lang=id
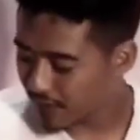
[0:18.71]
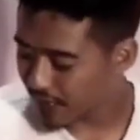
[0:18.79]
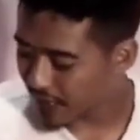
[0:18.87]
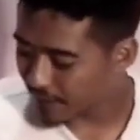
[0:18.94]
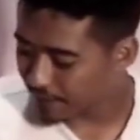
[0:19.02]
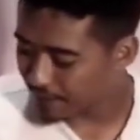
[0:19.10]

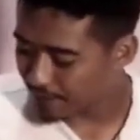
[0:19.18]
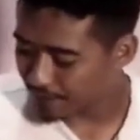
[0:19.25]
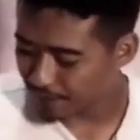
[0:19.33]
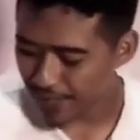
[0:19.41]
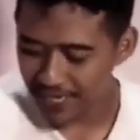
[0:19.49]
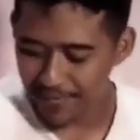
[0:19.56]

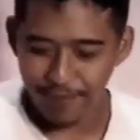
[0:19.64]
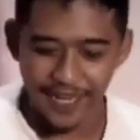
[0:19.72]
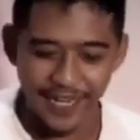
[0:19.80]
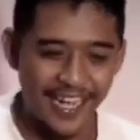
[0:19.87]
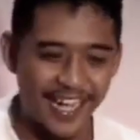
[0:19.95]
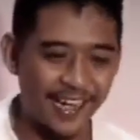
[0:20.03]
maka
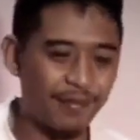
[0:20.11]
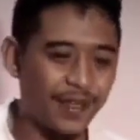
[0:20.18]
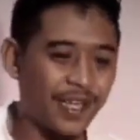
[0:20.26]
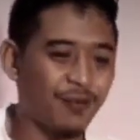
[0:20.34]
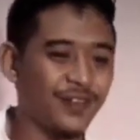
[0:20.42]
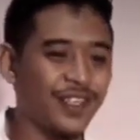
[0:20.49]
bayang-bayang ini
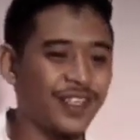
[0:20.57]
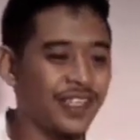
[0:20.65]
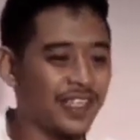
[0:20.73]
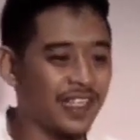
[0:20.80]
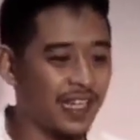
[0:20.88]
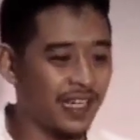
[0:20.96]
akan mengikuti
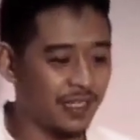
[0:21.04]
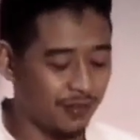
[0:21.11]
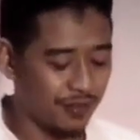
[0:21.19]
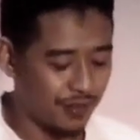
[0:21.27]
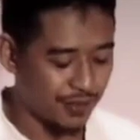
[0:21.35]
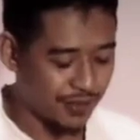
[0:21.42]
kita
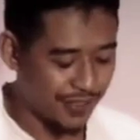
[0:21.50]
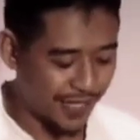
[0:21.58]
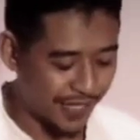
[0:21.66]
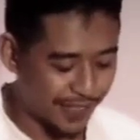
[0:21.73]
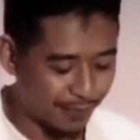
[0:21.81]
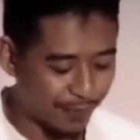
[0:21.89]
gitu.
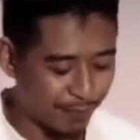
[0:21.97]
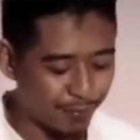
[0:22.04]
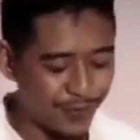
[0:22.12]
okay. jangan